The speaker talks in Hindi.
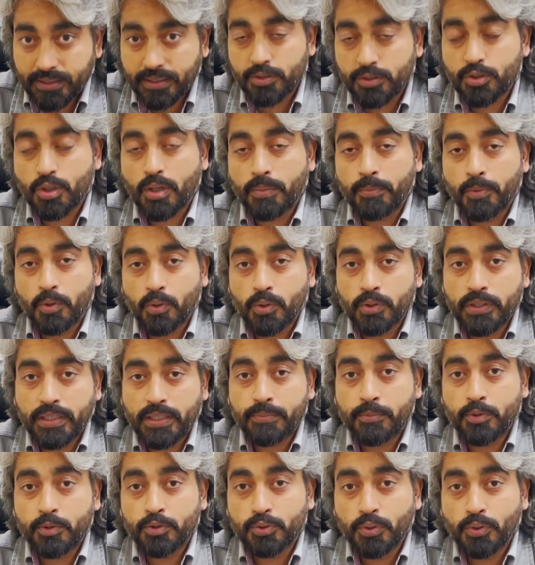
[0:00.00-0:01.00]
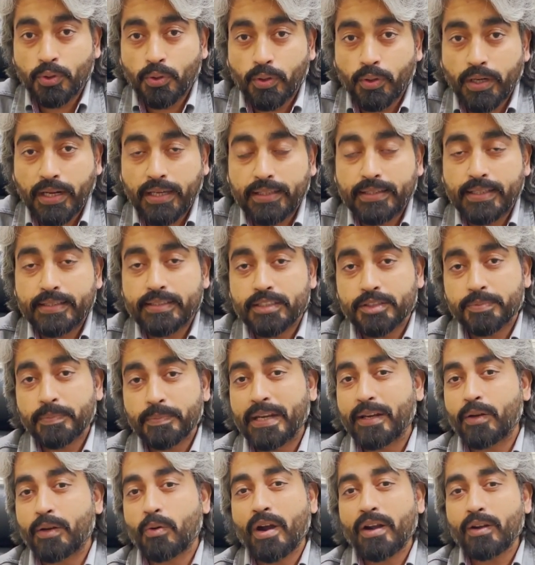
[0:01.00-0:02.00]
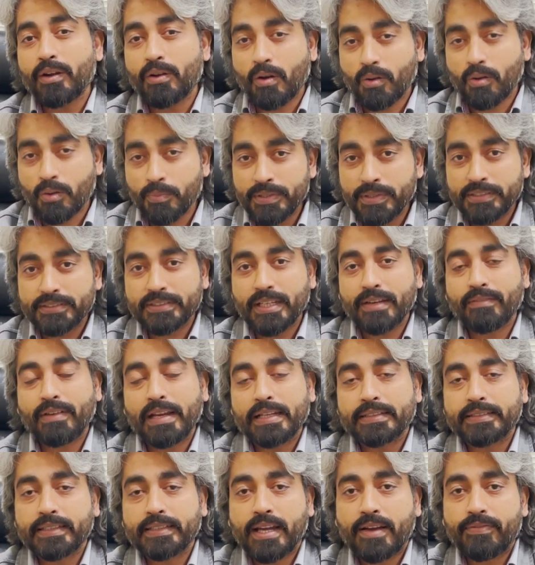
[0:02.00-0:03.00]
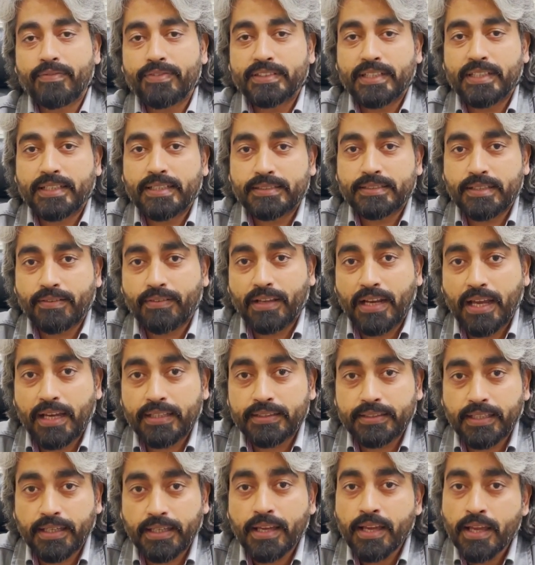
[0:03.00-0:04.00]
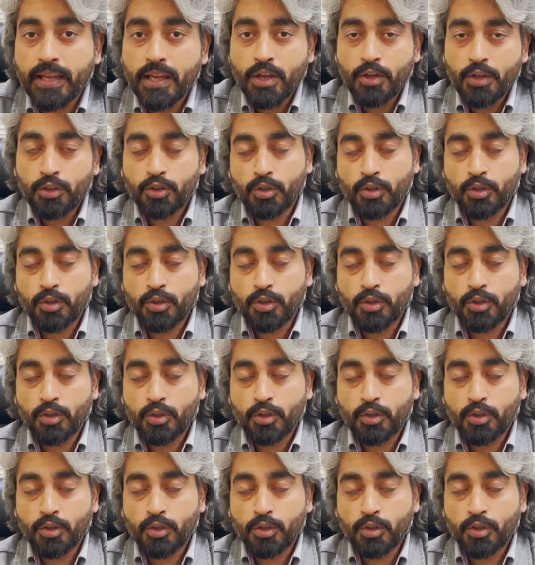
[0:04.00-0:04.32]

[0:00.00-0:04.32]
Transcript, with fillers: जो हम लोगों तक मौसू हो रहे थे जिसमें रिक्वायर्ड डॉक्यूमेंट्स के हवाले से काफ़ी ज़्यादा सवाल थे